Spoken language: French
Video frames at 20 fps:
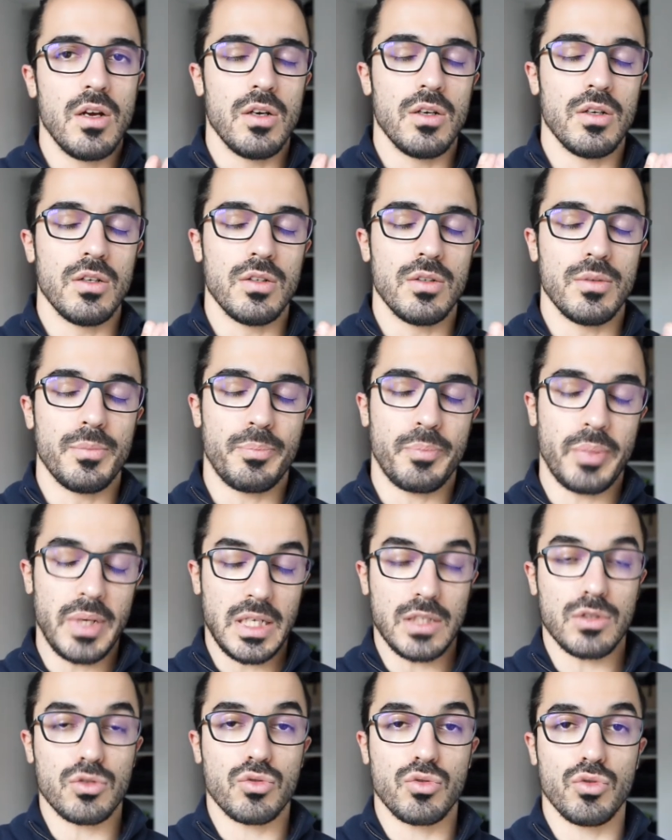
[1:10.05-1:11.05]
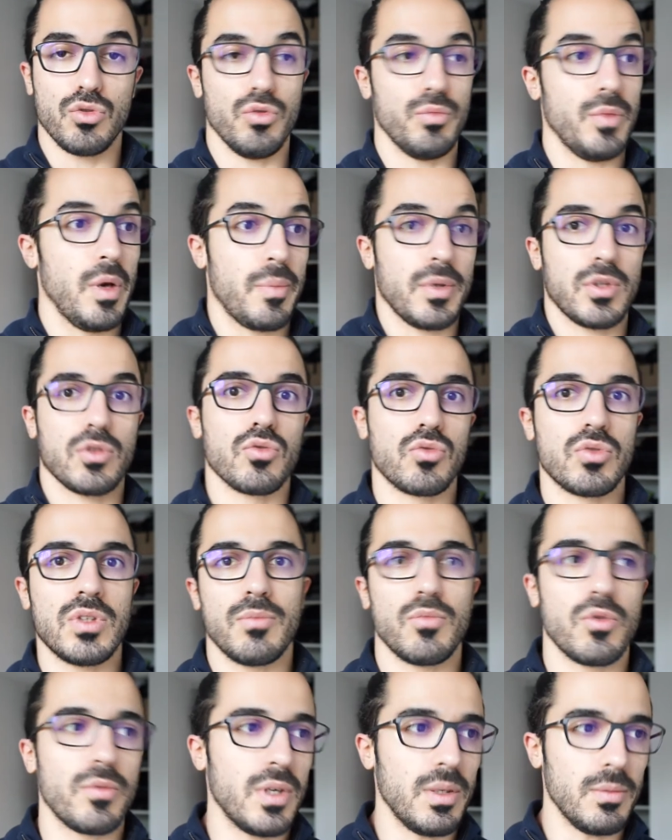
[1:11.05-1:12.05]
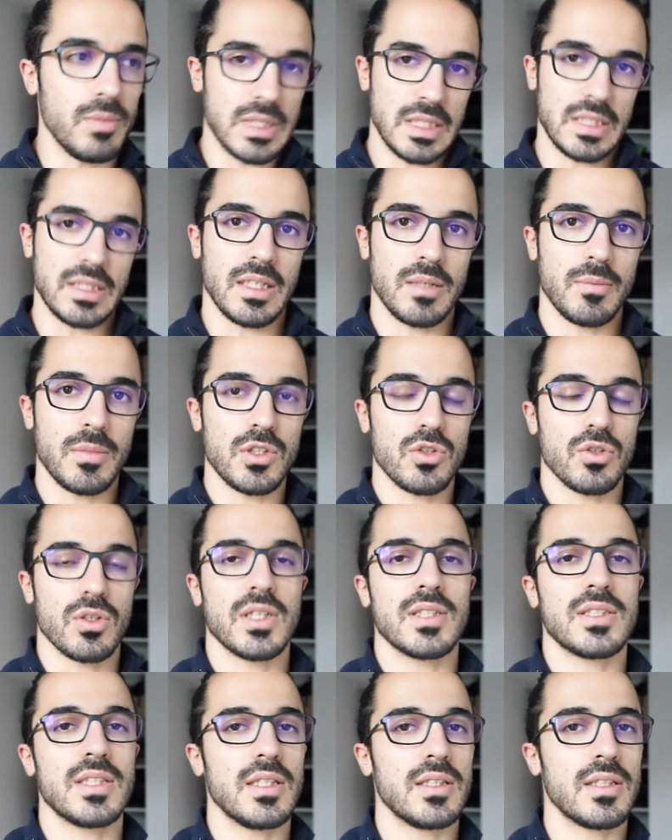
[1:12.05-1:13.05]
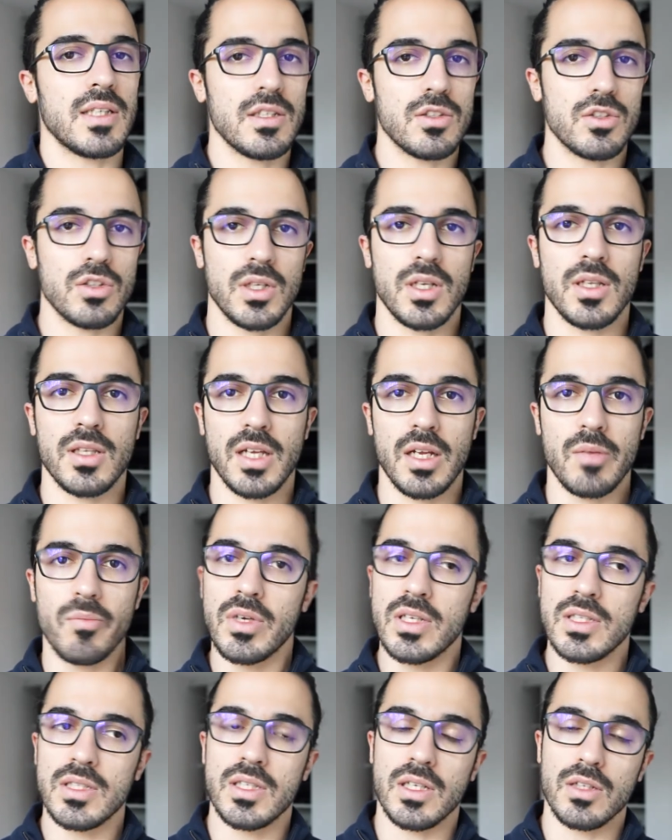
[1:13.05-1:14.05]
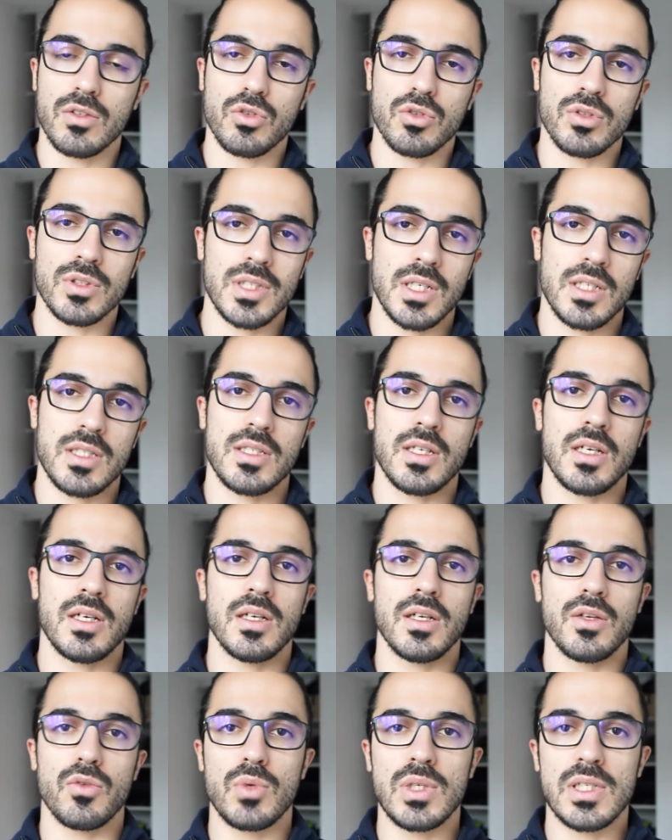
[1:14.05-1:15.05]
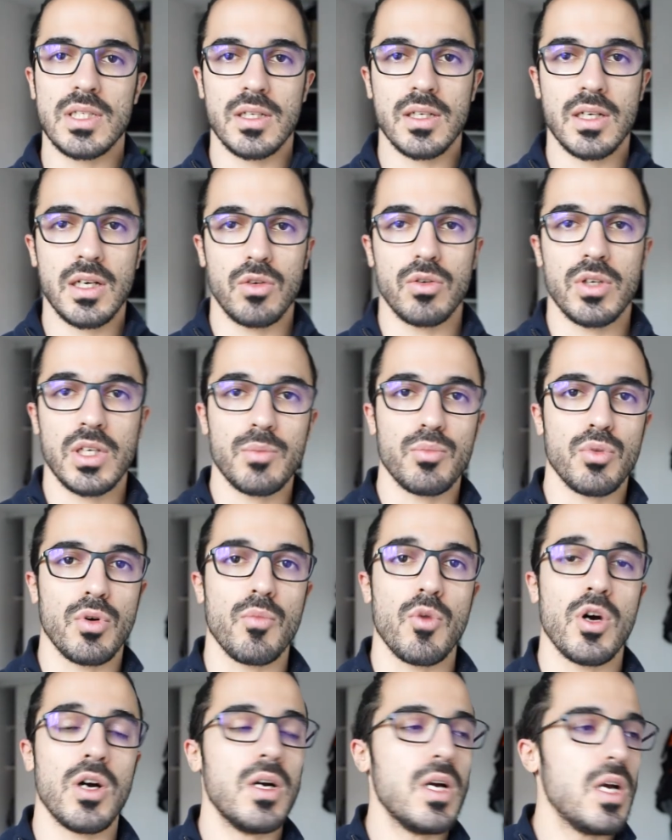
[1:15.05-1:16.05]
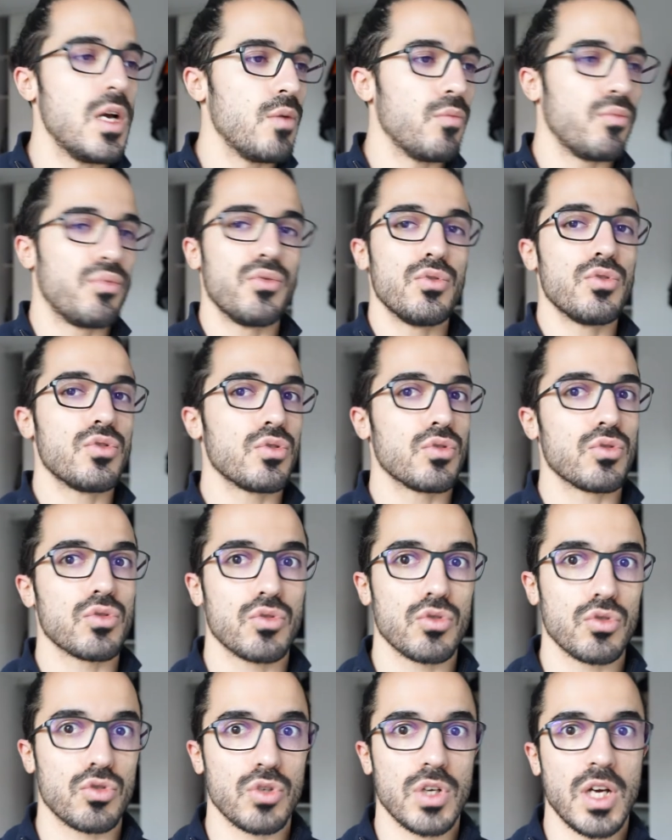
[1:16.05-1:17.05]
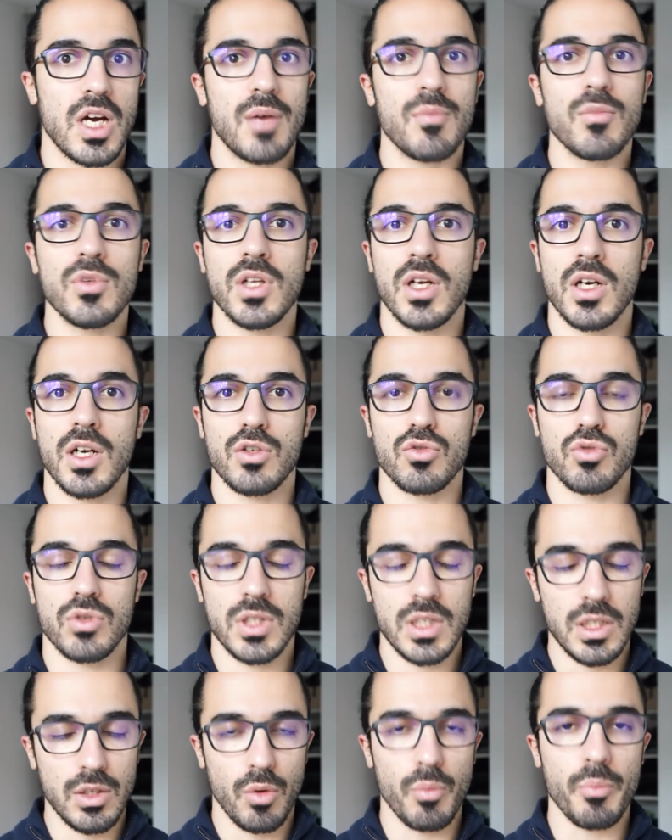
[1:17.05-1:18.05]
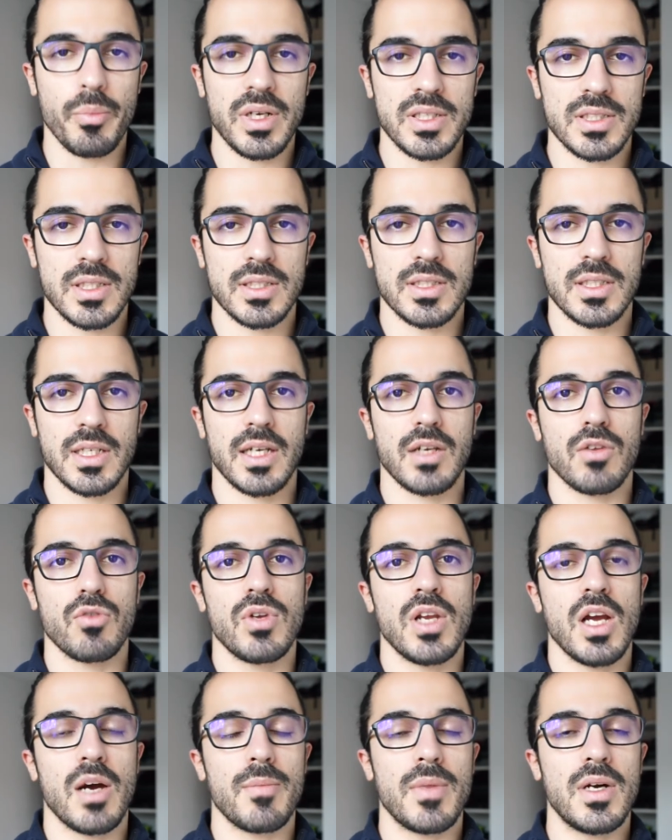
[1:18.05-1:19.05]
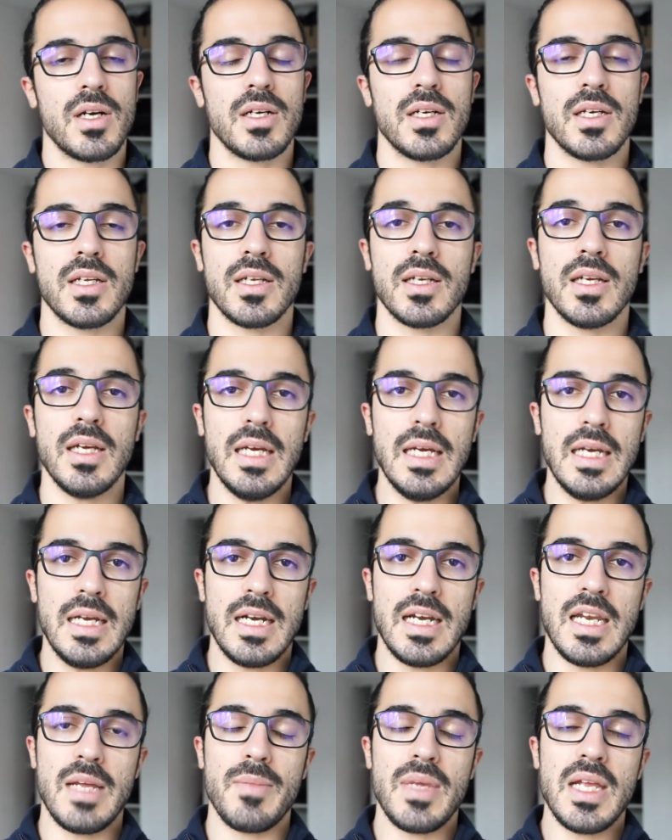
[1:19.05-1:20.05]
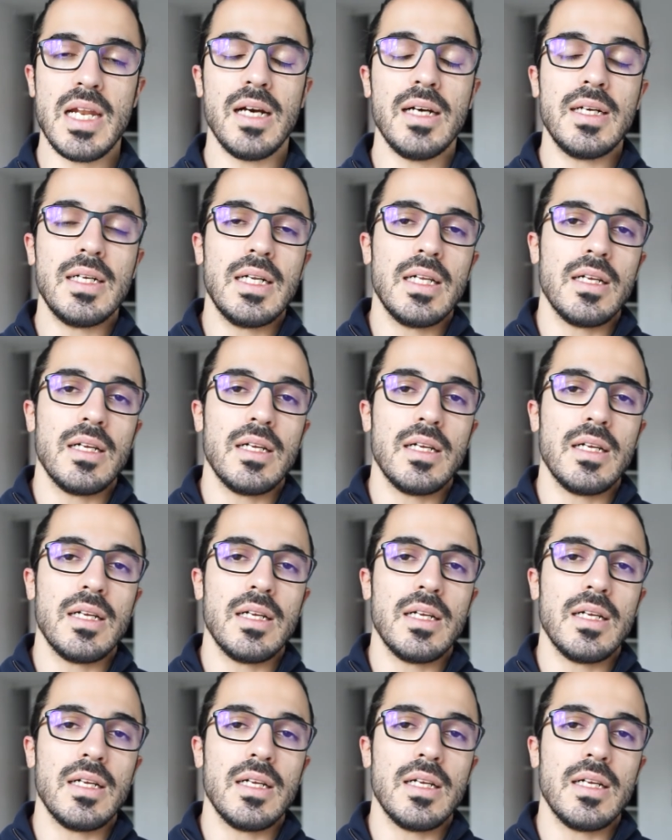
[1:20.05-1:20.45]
Euh, parce que ben, parce que tout simplement mes entraînements sont assez intenses. Un entraînement c'est entre 700 et 800 calories pour moi plus ce que je crame dans la journée. On passe assez régulièrement les, les 1000.